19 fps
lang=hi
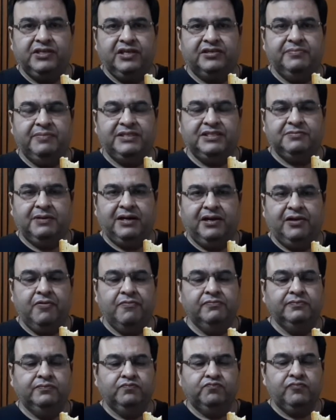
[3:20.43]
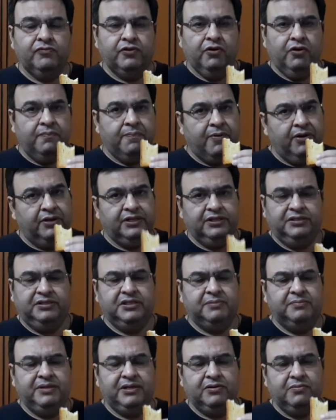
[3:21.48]
जैसे मैं चबा रहा हूँ और बहुत
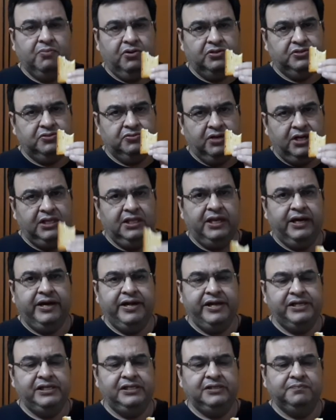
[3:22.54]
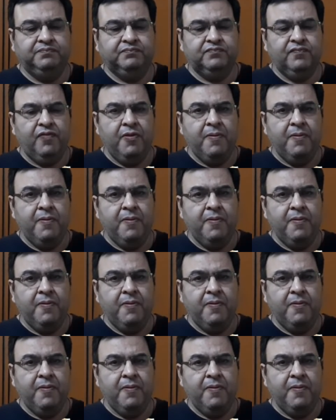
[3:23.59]
अच्छा मेरे को बहुत स्वाद लगा है ये